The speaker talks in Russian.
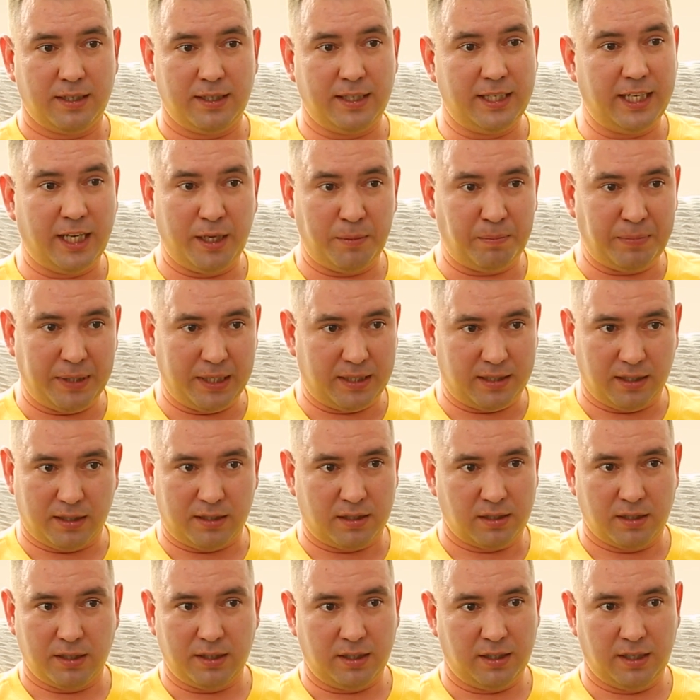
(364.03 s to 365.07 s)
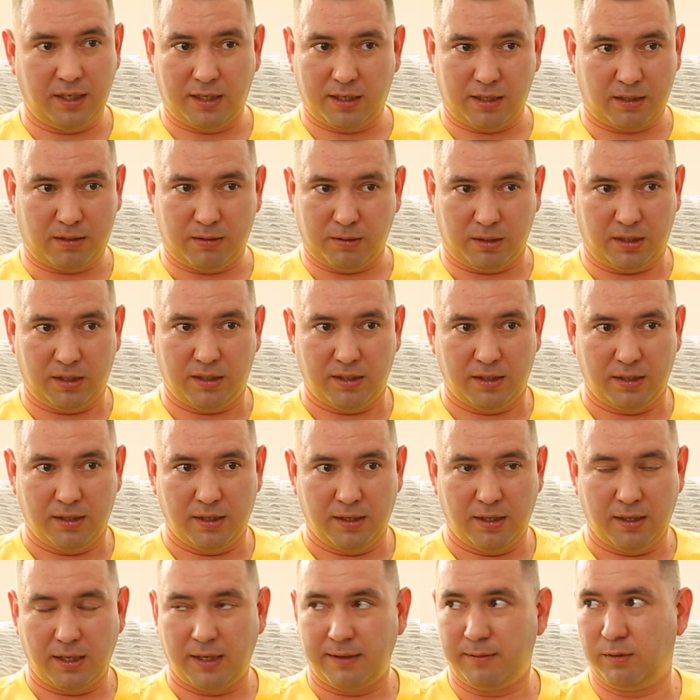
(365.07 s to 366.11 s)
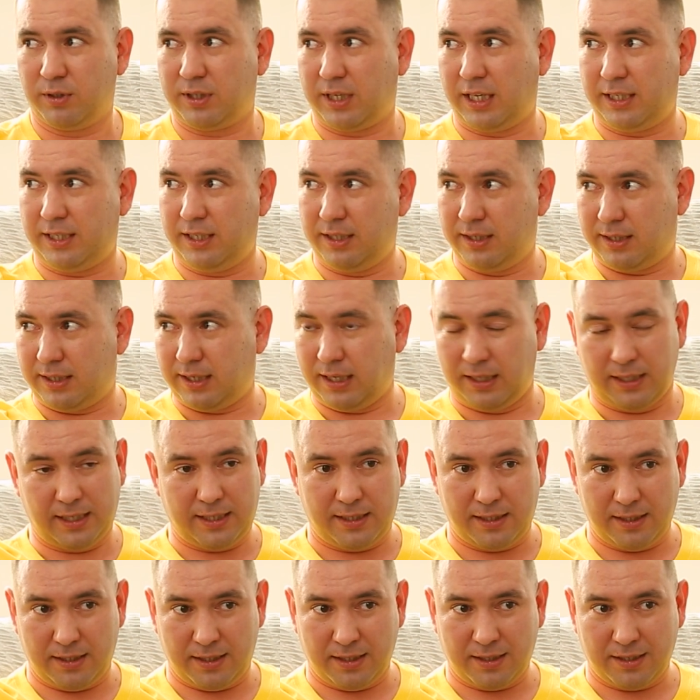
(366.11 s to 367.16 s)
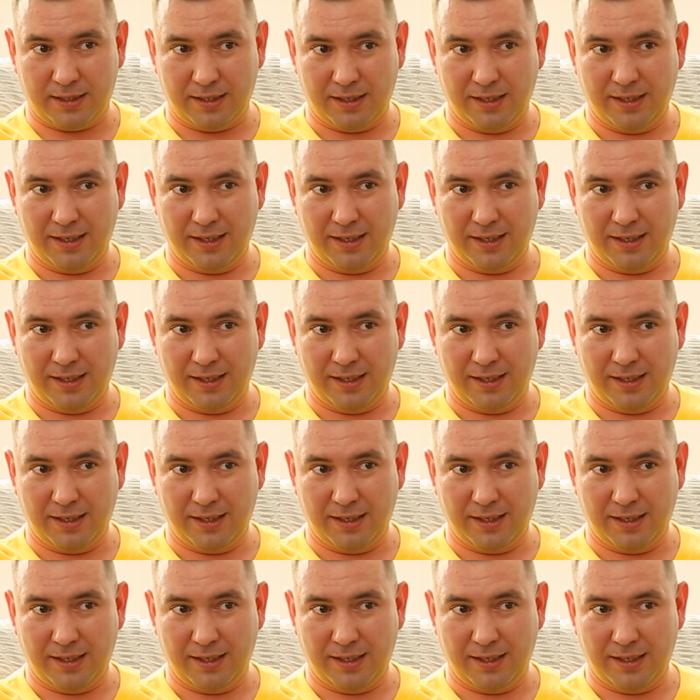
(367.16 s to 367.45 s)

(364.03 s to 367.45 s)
не эпитет никакой. Вот один целый сидит,